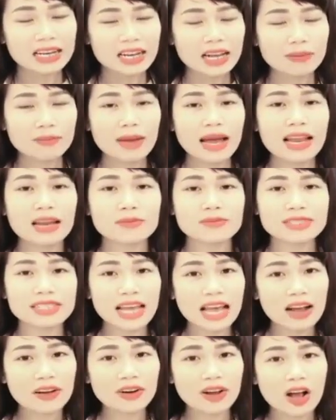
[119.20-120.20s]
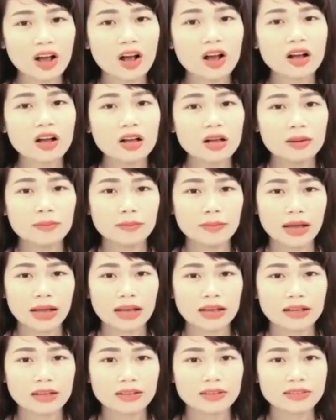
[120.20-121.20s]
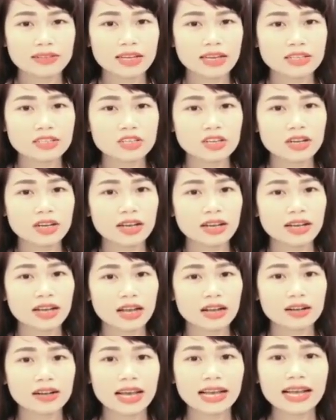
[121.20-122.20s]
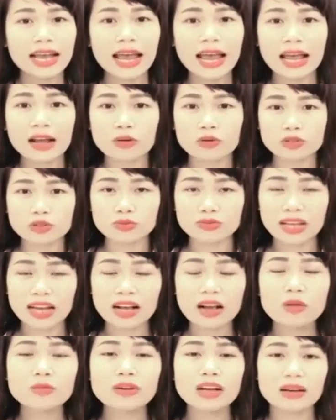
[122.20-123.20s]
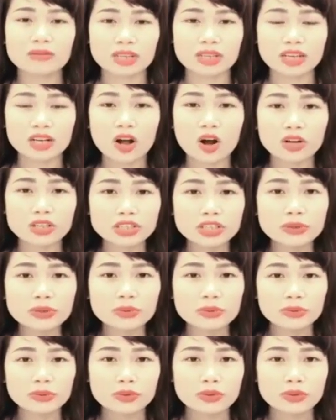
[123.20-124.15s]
đăng bài làm sao đó mà để cho khách hàng chúng ta không cảm thấy khó chịu